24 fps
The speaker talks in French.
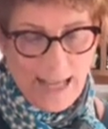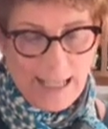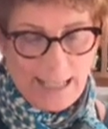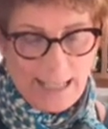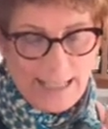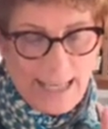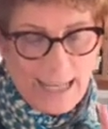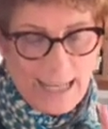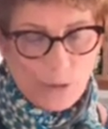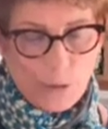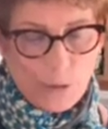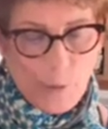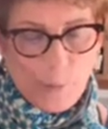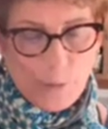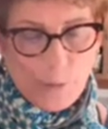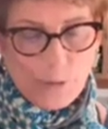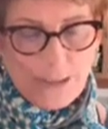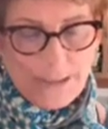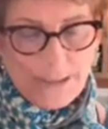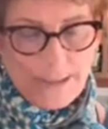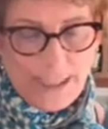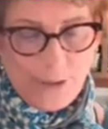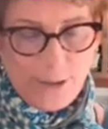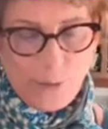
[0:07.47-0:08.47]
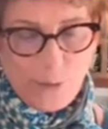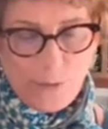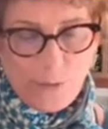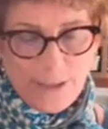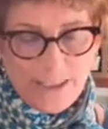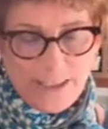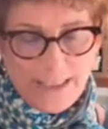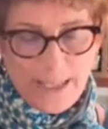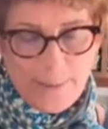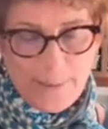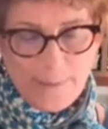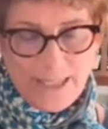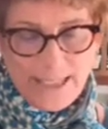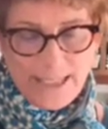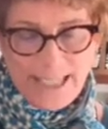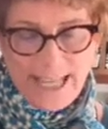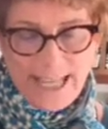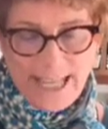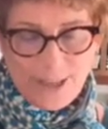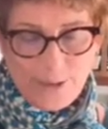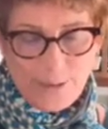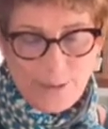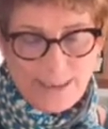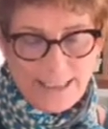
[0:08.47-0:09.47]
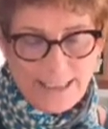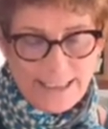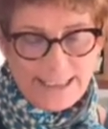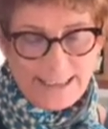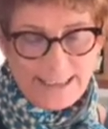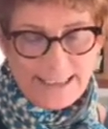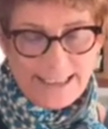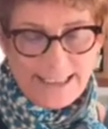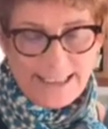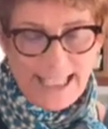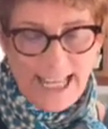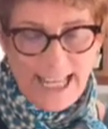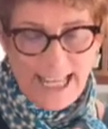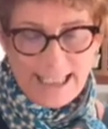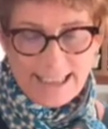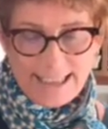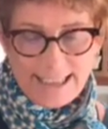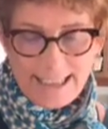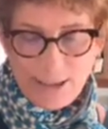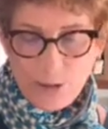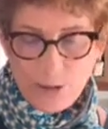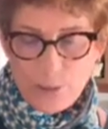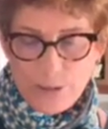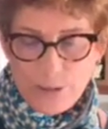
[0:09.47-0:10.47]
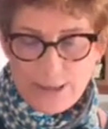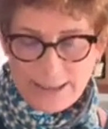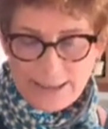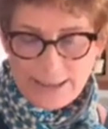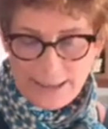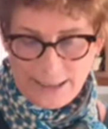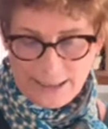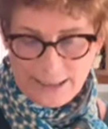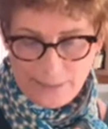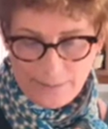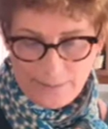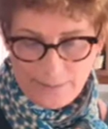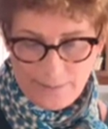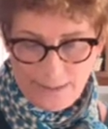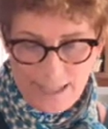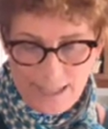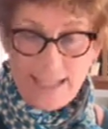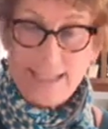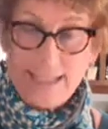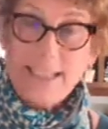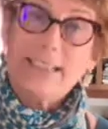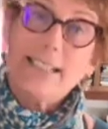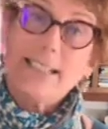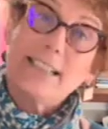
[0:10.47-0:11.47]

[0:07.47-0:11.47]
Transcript: Carte postale du XXe siècle destinée à être illustrée. Elle est